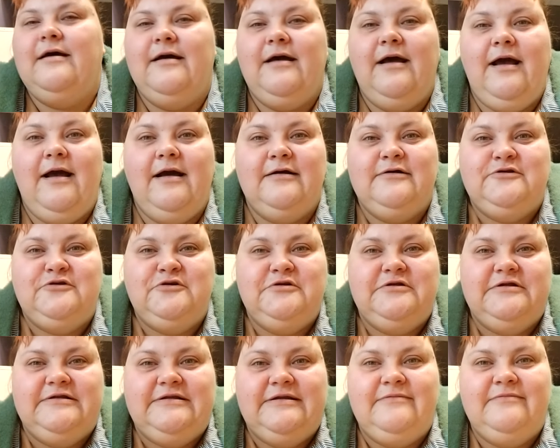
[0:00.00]
А,
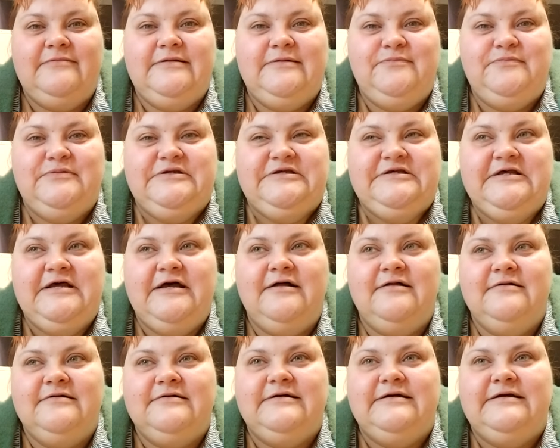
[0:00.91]
кто-то там
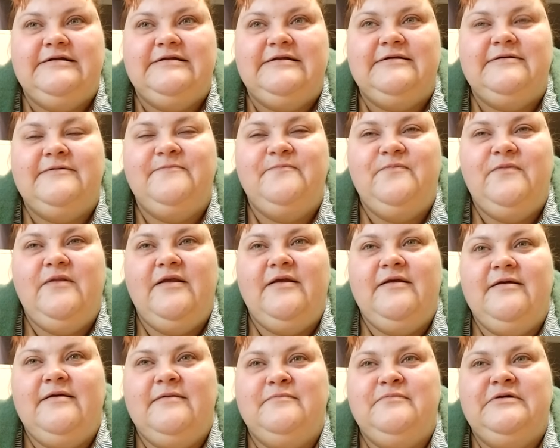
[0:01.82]
написал, говорит,
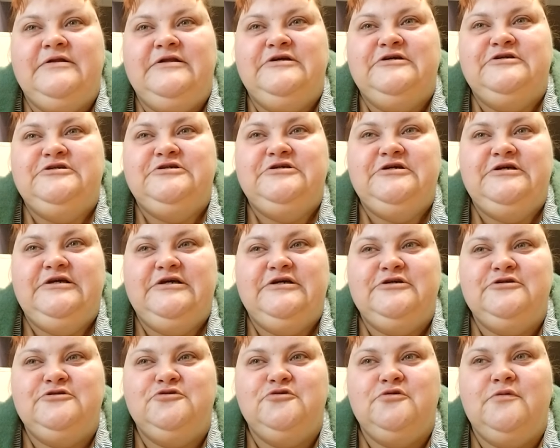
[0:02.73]
полежи
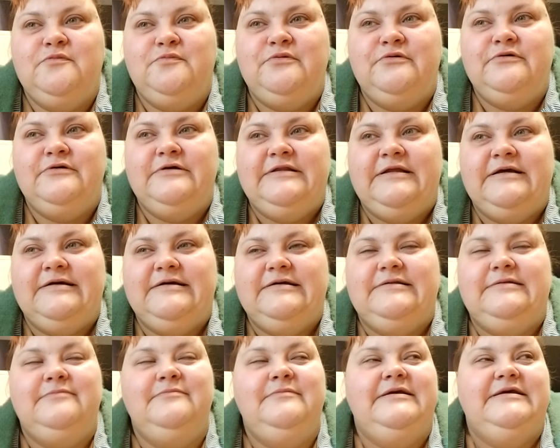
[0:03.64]
ей жопу, она,
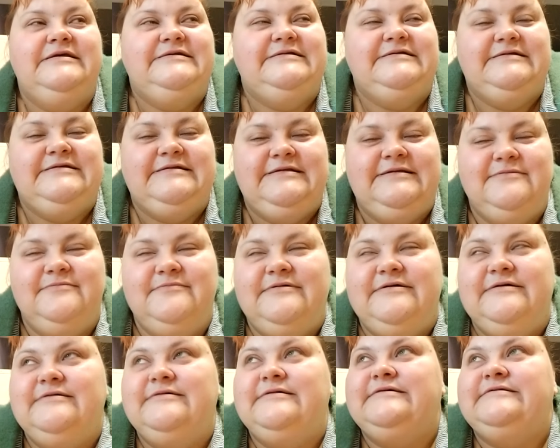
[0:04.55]
говорит, месяц не
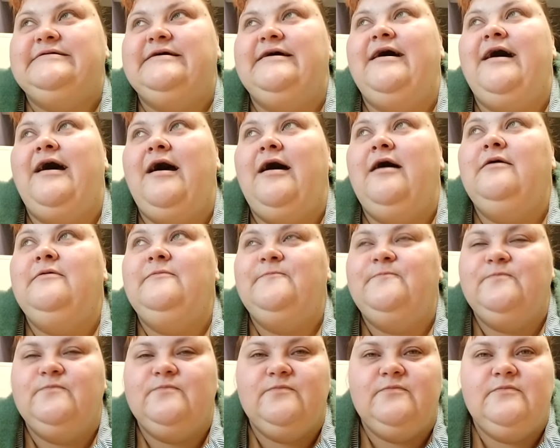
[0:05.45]
мылась, а?
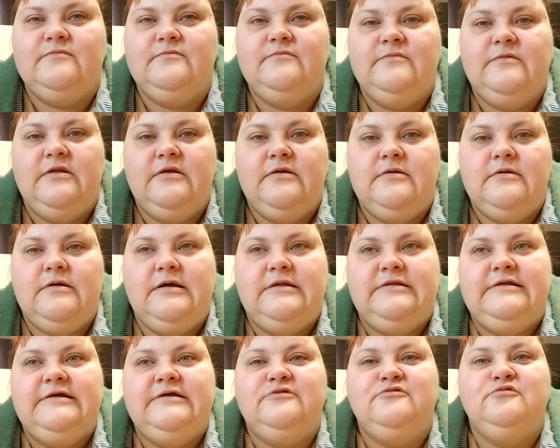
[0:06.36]
А
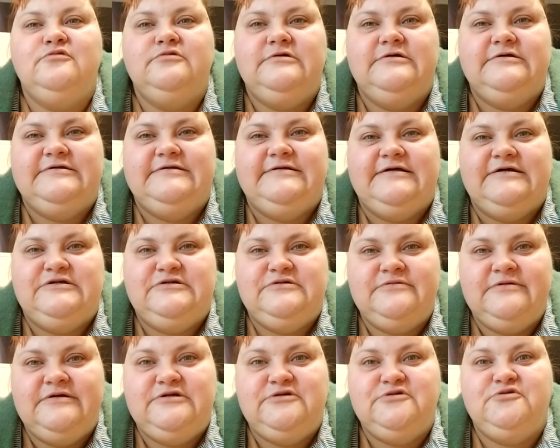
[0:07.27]
ты откуда знаешь?
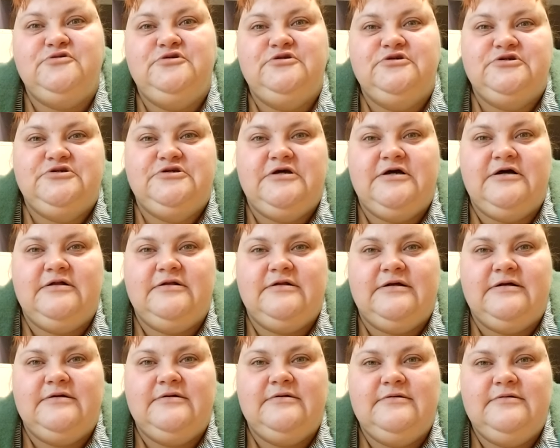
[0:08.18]
Свечку
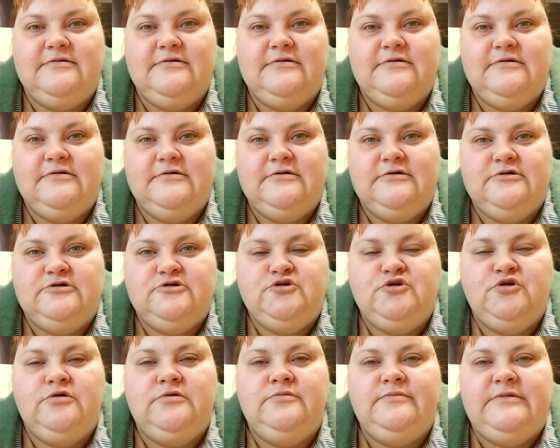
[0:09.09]
держала?
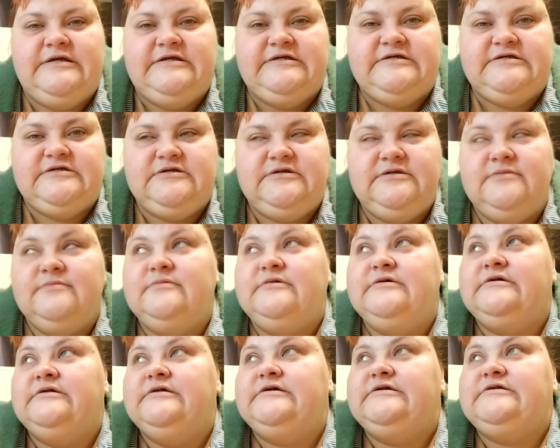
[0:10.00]
Что я месяц не
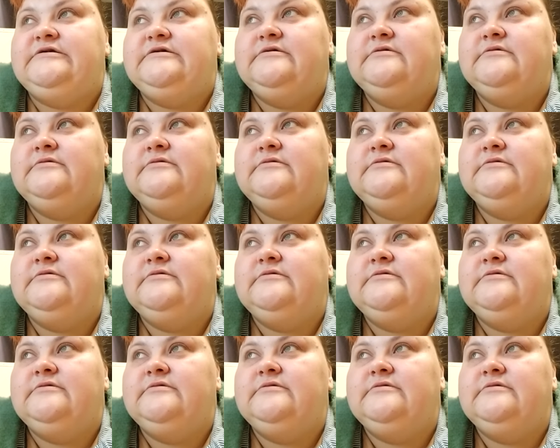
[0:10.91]
мылась?